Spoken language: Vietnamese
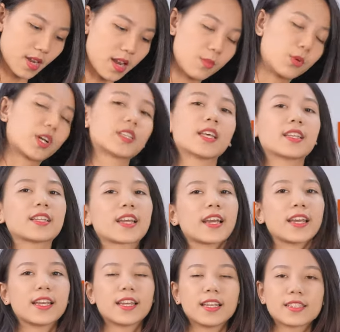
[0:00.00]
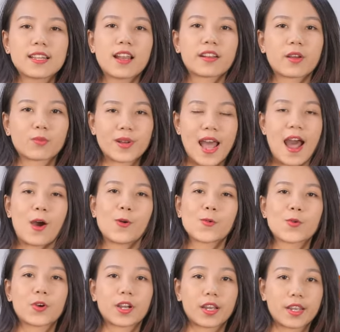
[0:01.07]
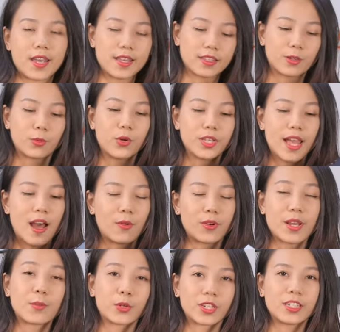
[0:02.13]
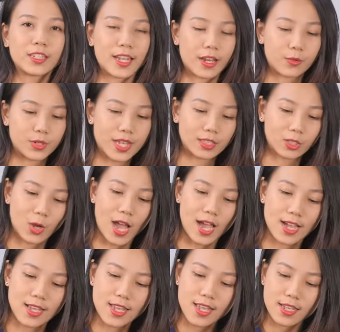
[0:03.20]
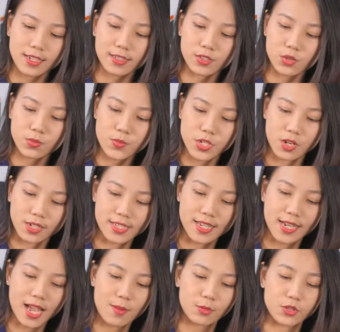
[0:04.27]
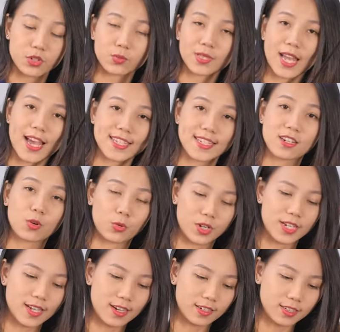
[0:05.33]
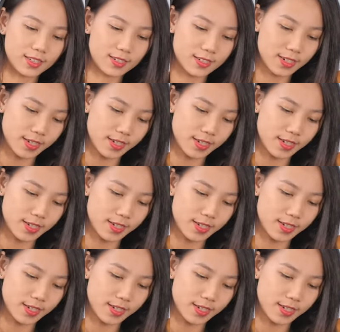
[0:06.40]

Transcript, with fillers: Đây là một cái thiết kế rất là độc đáo của cái hệ thống hội thảo D một nghìn này của nhà Toa, giúp cho cái dây cáp của chúng ta sẽ được ổn định hơn.